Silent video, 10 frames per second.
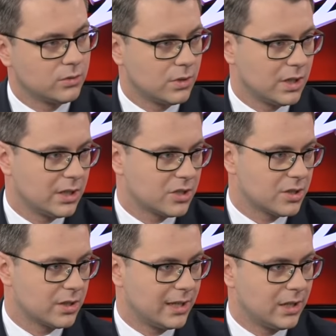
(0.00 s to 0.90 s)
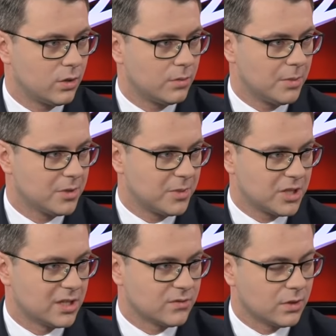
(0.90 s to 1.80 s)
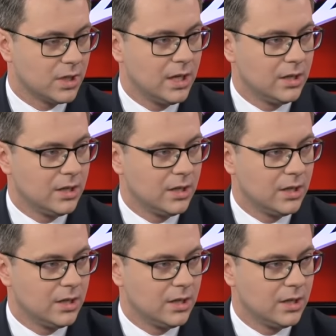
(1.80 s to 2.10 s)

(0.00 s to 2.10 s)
które też generują niebezpieczeństwo.